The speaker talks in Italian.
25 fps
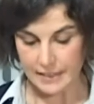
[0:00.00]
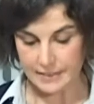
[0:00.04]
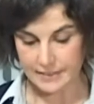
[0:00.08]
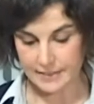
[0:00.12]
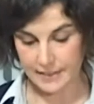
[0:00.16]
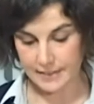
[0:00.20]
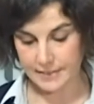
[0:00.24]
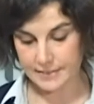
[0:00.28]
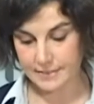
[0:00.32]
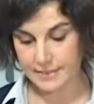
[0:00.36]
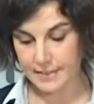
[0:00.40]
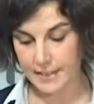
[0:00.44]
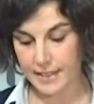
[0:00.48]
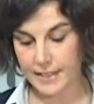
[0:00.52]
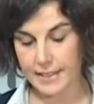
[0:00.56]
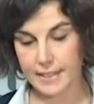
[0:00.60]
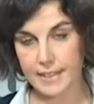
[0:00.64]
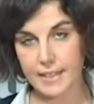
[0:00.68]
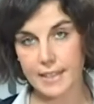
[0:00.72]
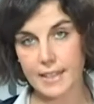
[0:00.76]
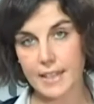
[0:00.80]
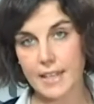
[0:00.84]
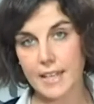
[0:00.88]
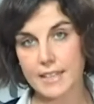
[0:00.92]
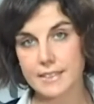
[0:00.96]
tant'è
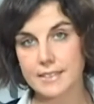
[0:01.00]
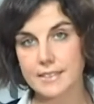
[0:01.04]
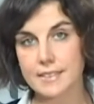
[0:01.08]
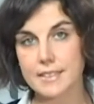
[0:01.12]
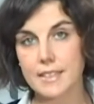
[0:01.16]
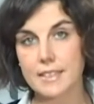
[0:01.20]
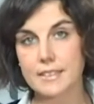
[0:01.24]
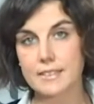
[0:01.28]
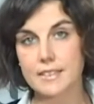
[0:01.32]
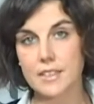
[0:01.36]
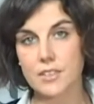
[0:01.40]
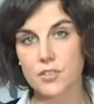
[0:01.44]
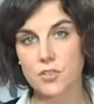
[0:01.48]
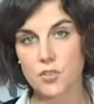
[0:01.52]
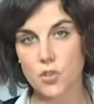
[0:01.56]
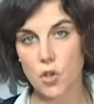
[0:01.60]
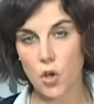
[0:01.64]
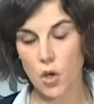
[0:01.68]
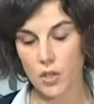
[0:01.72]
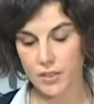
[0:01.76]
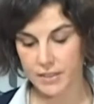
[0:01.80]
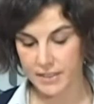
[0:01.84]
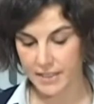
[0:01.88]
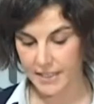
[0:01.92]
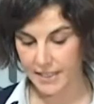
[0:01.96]
che le aziende
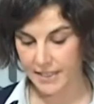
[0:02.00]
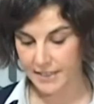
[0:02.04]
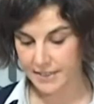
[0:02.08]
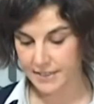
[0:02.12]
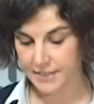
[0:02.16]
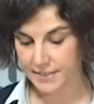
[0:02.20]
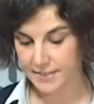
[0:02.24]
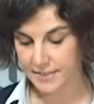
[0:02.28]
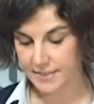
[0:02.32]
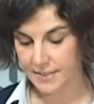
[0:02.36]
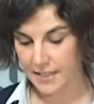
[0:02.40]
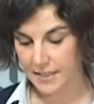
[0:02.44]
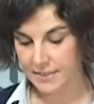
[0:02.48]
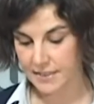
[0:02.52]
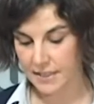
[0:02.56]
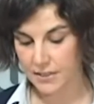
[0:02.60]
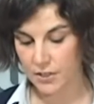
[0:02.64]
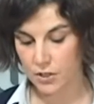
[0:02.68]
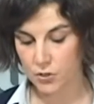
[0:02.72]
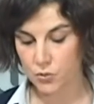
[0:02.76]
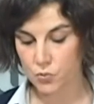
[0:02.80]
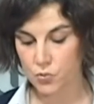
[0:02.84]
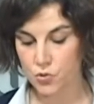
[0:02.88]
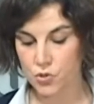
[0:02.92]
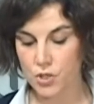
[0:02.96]
Sony e Nissan
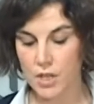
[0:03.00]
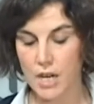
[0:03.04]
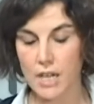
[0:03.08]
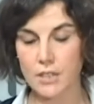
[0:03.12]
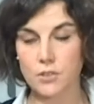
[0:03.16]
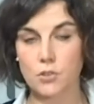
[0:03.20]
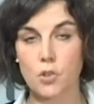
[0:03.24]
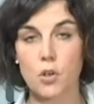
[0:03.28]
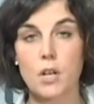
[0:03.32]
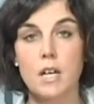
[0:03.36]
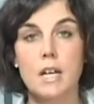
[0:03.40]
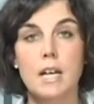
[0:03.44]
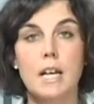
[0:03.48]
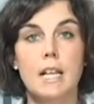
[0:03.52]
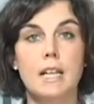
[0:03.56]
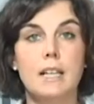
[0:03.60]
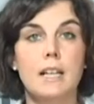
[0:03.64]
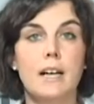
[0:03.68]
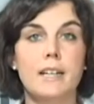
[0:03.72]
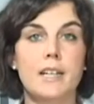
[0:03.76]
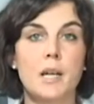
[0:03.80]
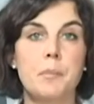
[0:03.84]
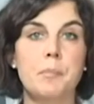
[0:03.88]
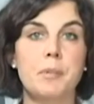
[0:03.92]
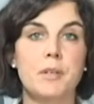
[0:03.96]
hanno annunciato
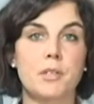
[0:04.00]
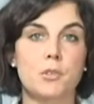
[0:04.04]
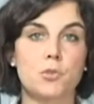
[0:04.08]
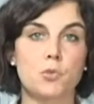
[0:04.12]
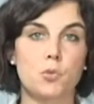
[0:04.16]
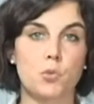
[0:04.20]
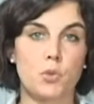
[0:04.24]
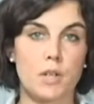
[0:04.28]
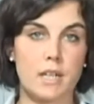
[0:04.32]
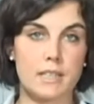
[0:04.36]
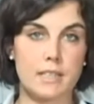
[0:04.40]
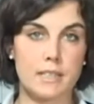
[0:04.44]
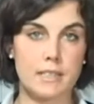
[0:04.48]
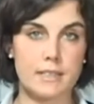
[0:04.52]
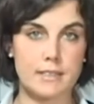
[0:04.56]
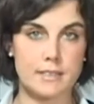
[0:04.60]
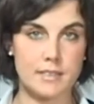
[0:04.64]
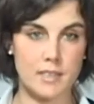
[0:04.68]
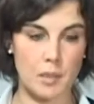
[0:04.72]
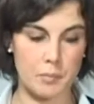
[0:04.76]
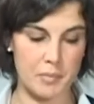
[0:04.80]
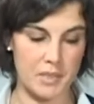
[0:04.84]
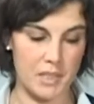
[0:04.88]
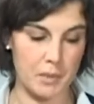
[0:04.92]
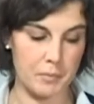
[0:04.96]
la riapertura degli
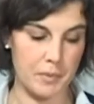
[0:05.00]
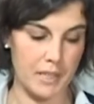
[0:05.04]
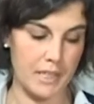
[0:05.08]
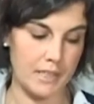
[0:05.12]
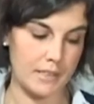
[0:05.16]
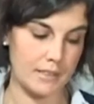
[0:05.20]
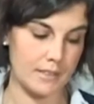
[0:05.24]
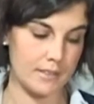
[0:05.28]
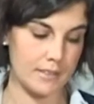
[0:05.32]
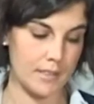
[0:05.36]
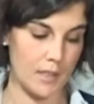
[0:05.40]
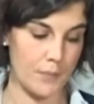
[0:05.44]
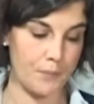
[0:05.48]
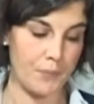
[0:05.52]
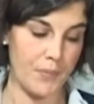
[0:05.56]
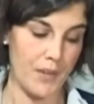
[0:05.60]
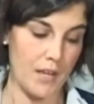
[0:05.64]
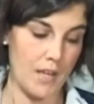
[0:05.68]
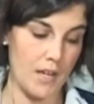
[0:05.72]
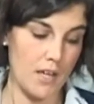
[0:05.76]
stabilimenti.